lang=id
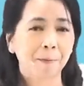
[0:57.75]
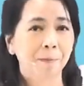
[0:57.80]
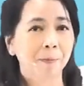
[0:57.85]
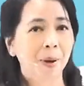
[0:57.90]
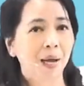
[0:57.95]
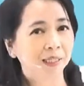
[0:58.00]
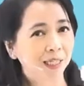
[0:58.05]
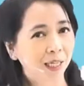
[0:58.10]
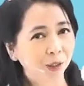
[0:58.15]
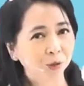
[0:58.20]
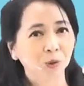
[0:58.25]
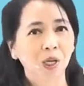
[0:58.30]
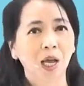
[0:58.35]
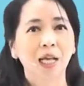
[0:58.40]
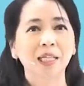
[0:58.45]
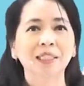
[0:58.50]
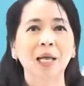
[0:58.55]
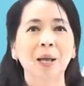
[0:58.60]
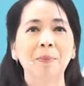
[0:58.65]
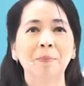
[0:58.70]
Maria
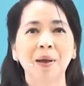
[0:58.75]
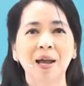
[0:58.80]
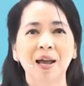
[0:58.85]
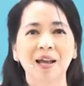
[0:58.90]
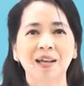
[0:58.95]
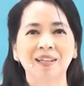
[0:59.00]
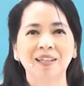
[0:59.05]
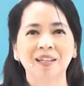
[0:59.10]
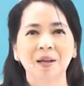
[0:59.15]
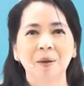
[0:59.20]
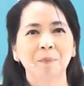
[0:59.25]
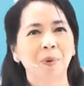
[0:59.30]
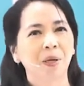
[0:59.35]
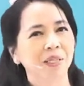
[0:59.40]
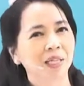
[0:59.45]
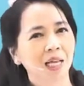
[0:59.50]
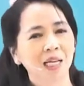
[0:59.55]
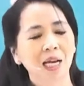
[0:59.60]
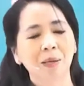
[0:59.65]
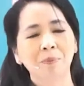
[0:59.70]
juga sama,
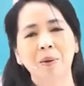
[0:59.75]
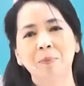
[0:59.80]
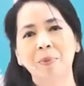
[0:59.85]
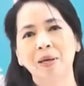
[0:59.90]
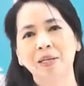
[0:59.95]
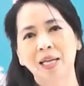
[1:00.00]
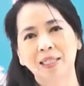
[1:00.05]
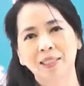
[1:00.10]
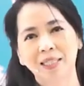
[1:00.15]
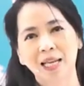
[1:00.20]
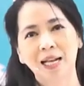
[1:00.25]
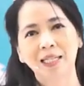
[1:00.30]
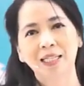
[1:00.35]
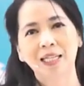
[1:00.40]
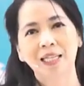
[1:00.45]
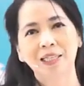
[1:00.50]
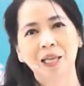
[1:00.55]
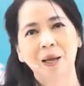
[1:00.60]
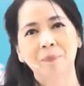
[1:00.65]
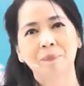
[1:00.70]
banyak nama Maria di
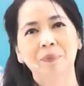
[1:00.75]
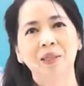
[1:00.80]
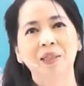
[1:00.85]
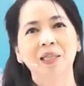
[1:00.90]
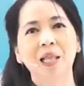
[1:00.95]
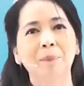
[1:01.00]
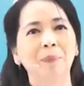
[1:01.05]
Alkitab,